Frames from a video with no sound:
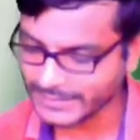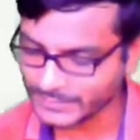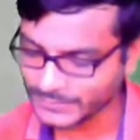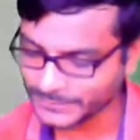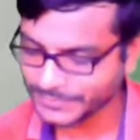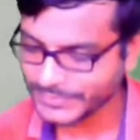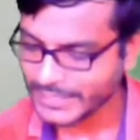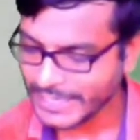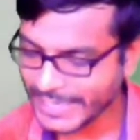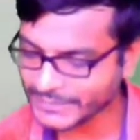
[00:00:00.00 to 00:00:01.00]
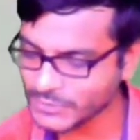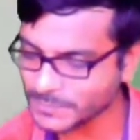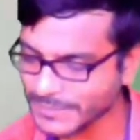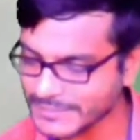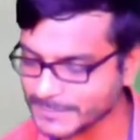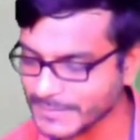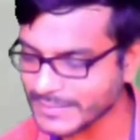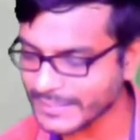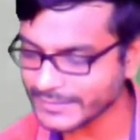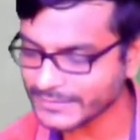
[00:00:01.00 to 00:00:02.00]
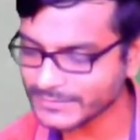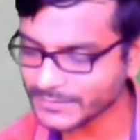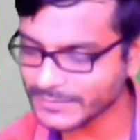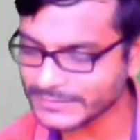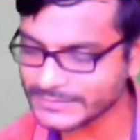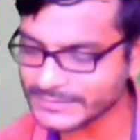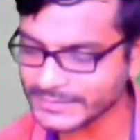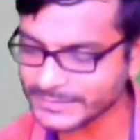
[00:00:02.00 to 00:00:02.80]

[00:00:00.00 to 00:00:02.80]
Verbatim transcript: দেখো একশো পাঁচ পাতায় তোমাদের যে